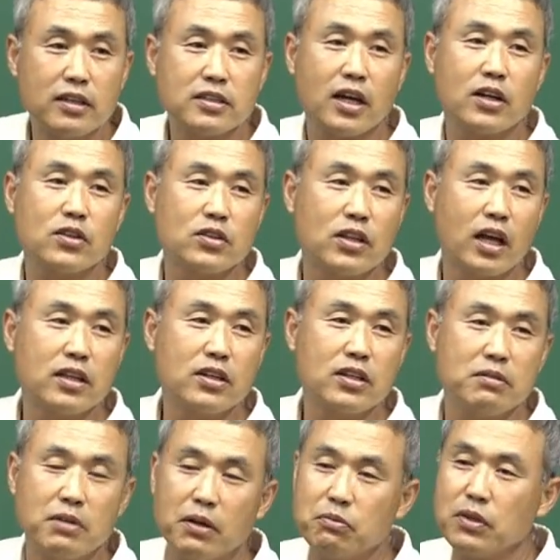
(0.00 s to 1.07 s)
작년 내년
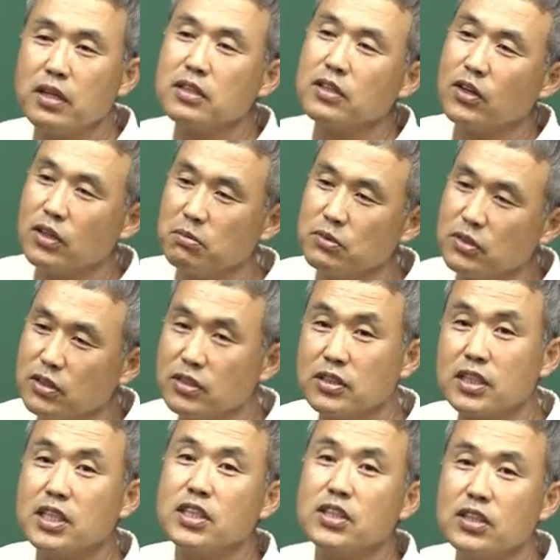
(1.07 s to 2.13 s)
이맘때 이제 여러분들은
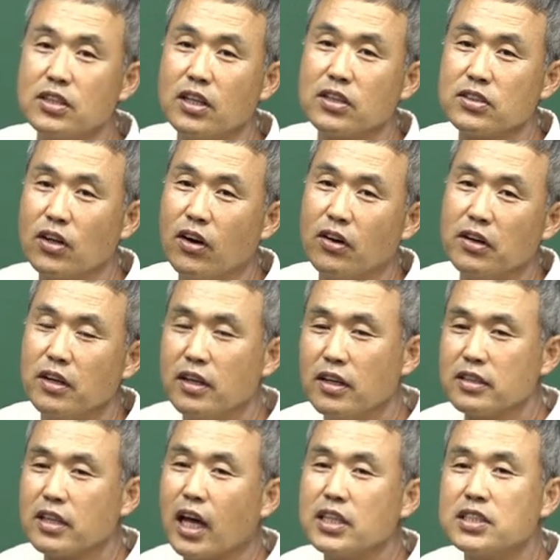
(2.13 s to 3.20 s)
이제 기득이 돼서
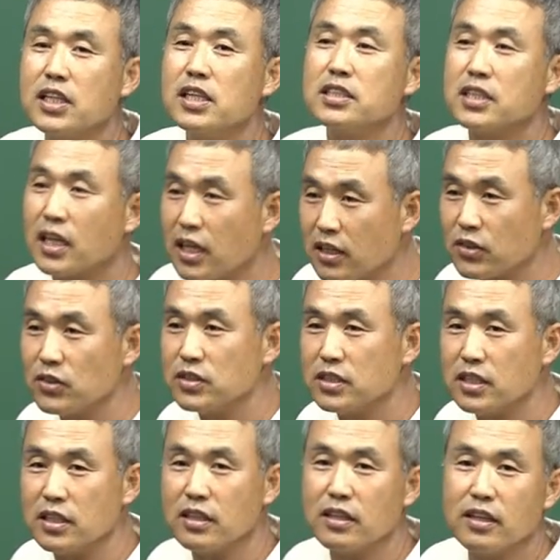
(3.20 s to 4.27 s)
다시 일차할
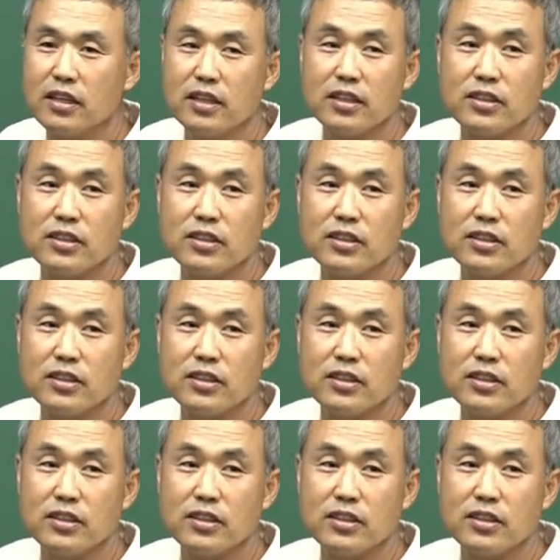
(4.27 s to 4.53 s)
건지